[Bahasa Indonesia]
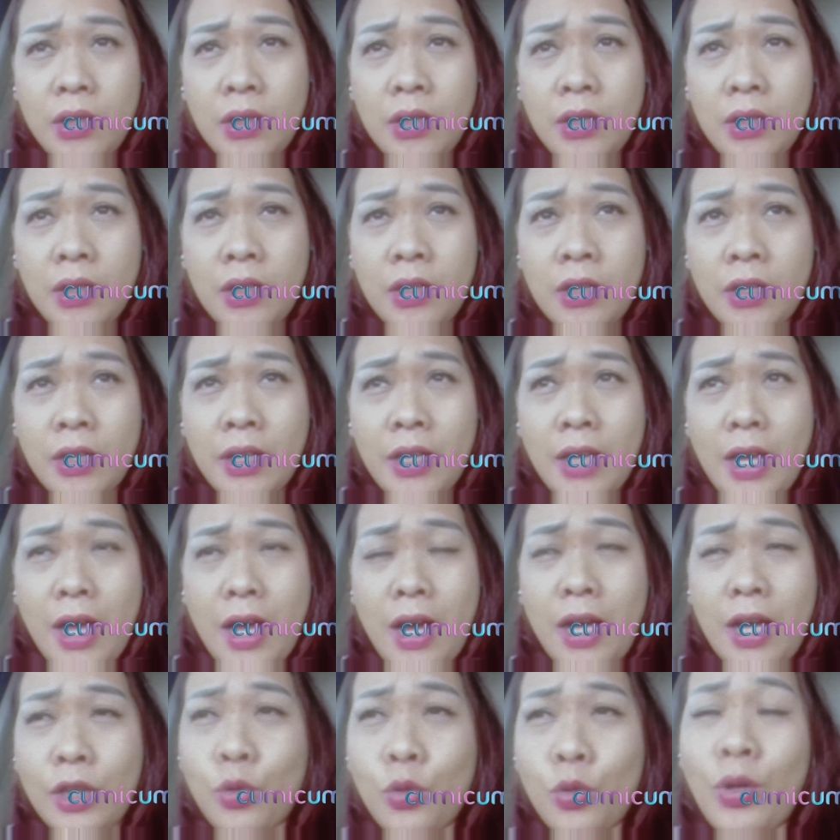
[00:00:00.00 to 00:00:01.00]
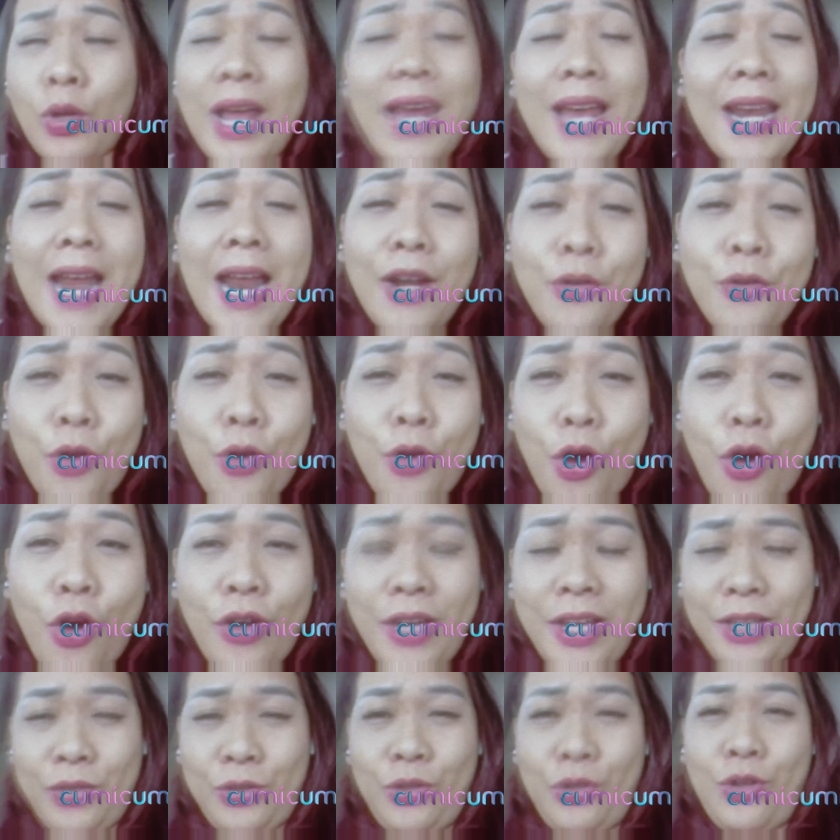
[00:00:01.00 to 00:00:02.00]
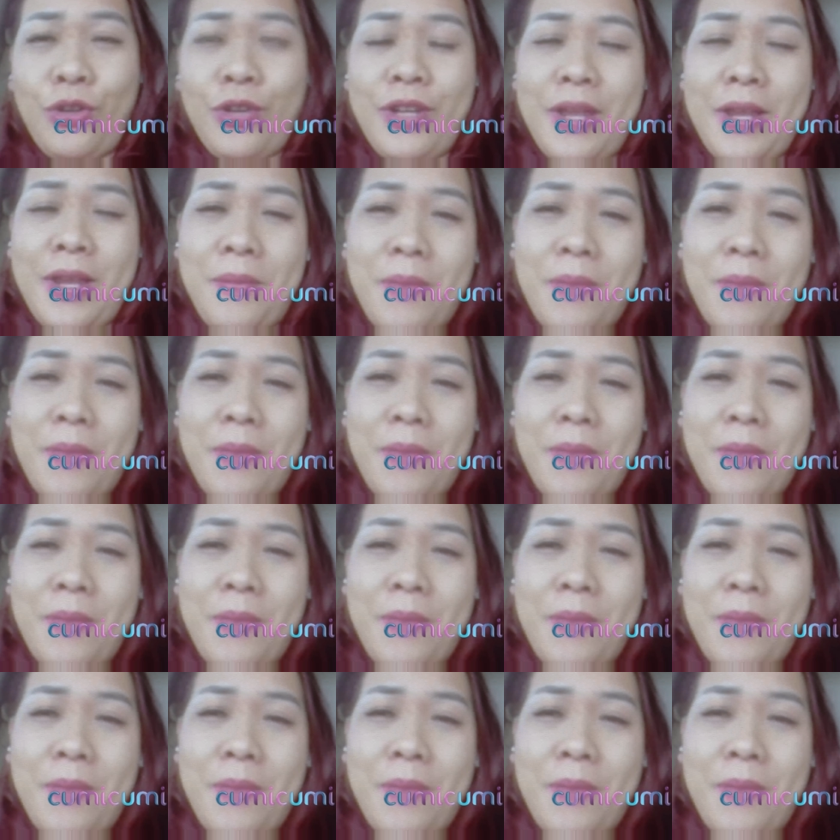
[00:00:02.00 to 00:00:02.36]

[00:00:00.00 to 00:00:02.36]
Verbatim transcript: uh, ketularan dong gitu